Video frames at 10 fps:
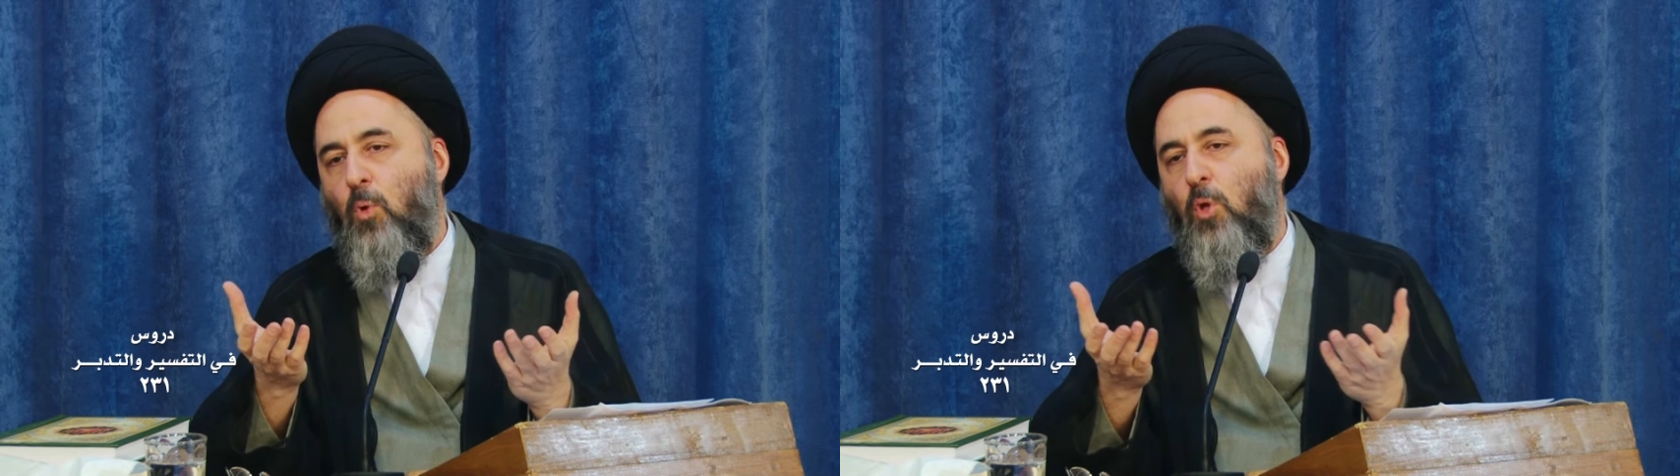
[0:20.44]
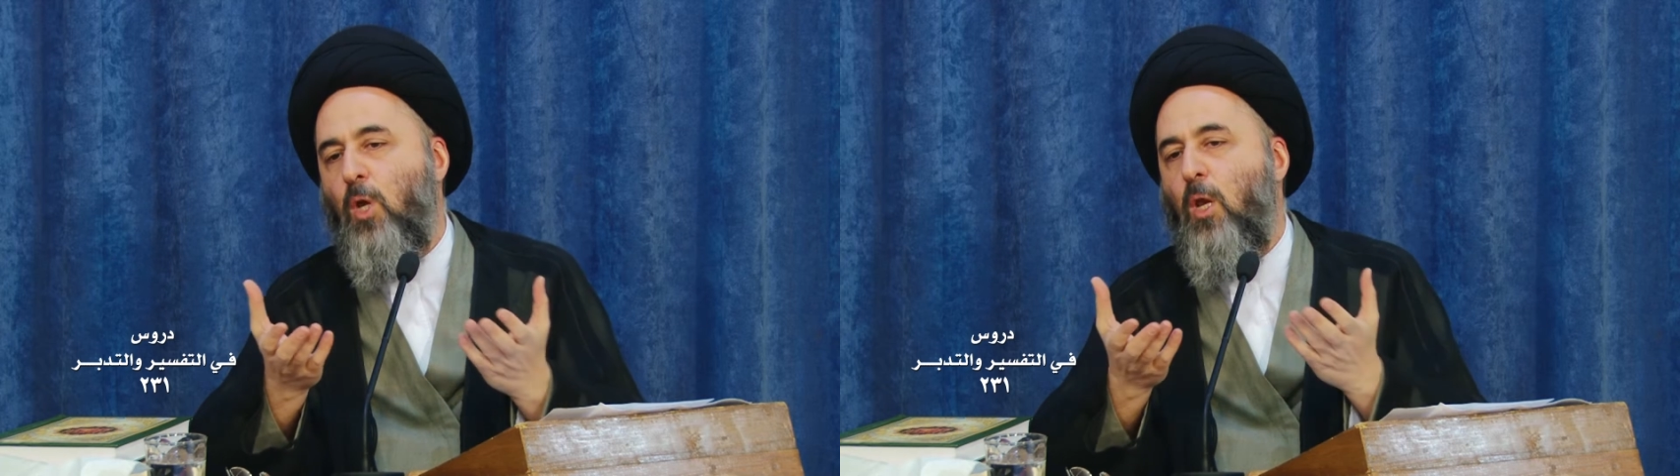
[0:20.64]

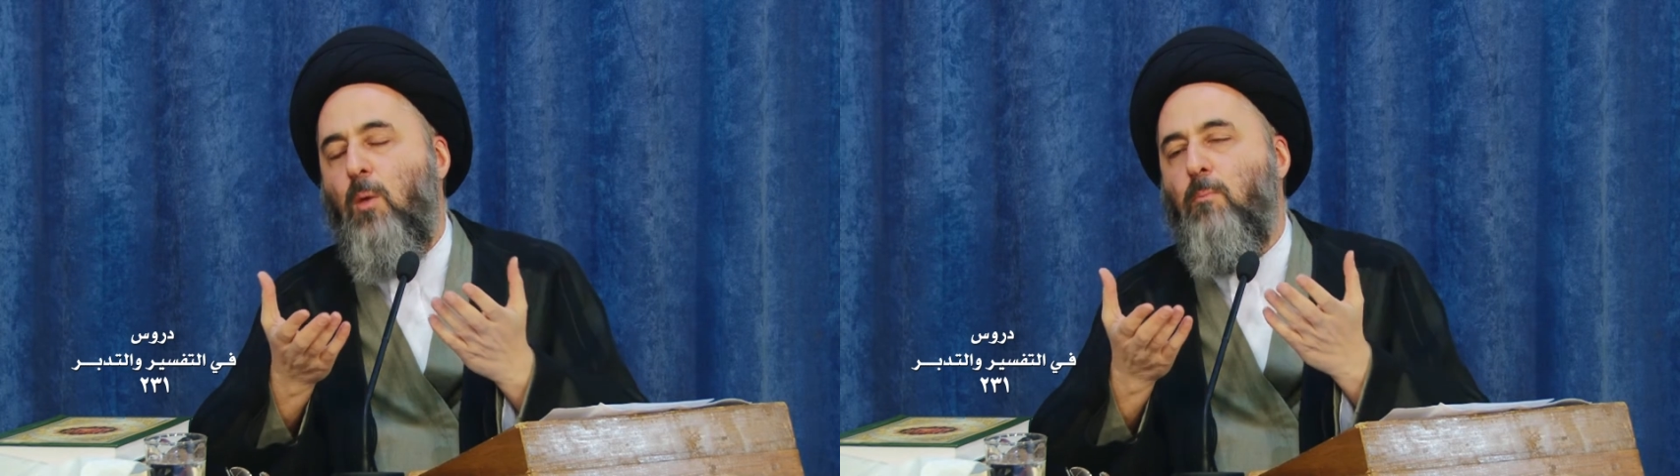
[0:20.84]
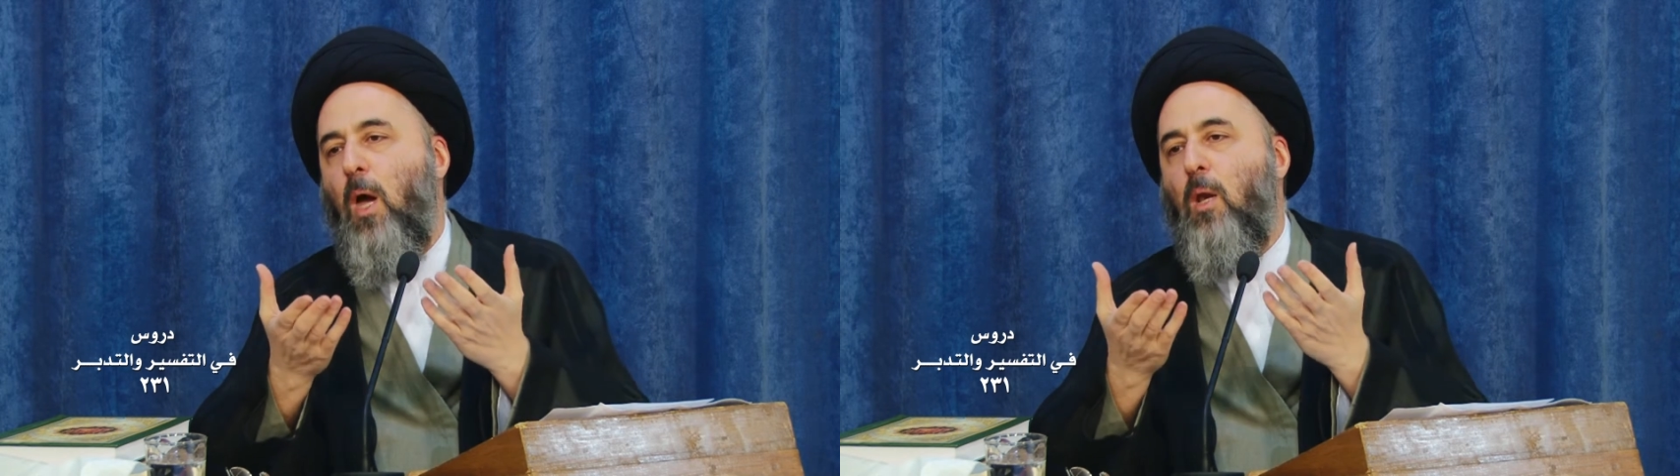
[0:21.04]

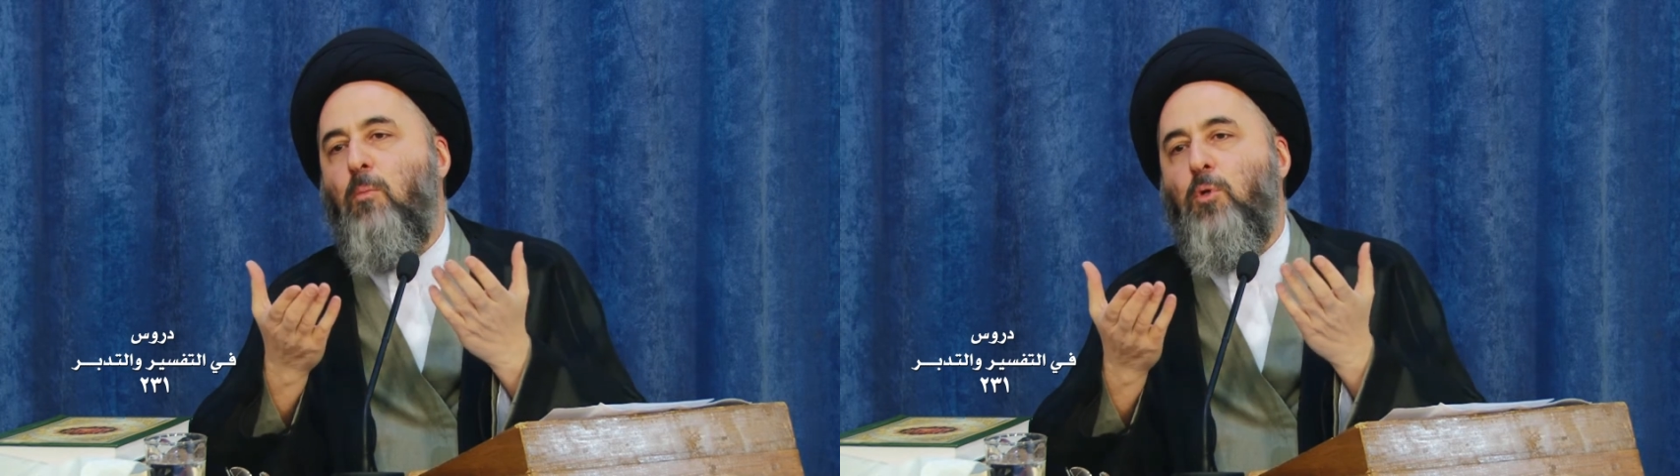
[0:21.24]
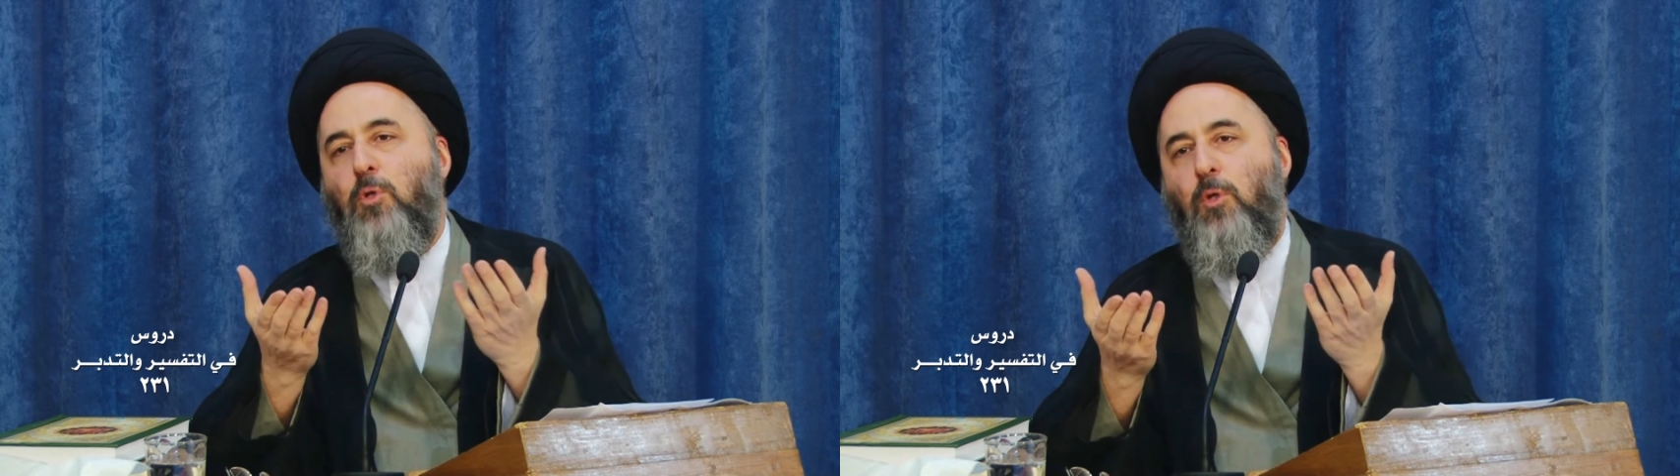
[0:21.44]
نتكلم مع
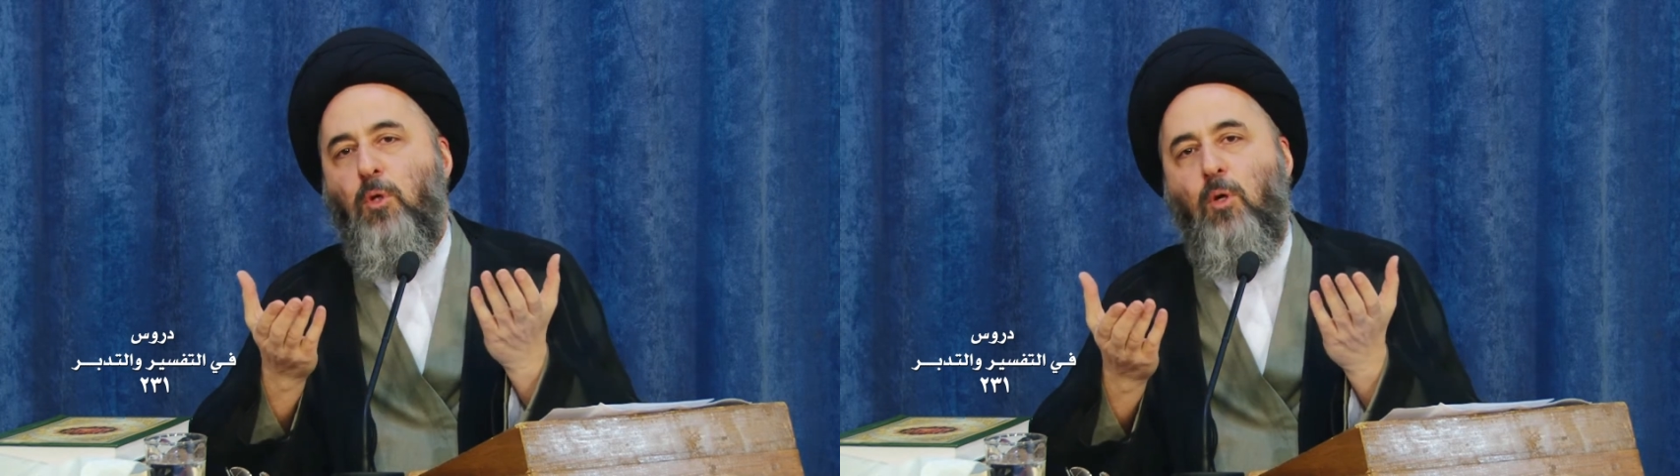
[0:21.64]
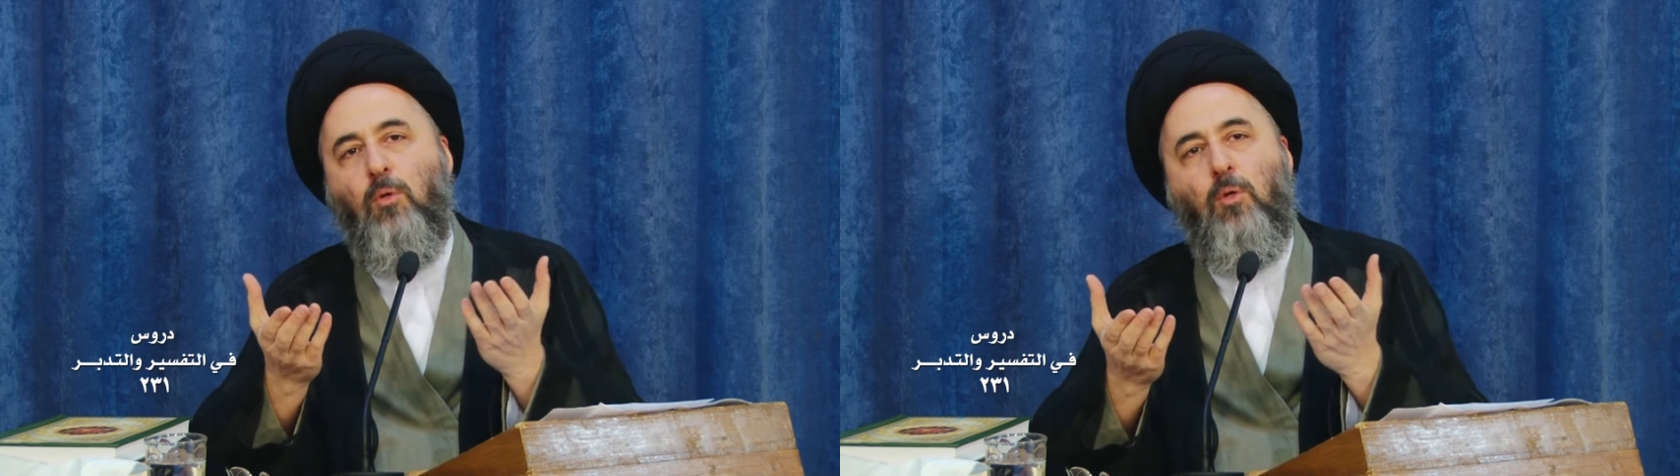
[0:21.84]
المسيحي أن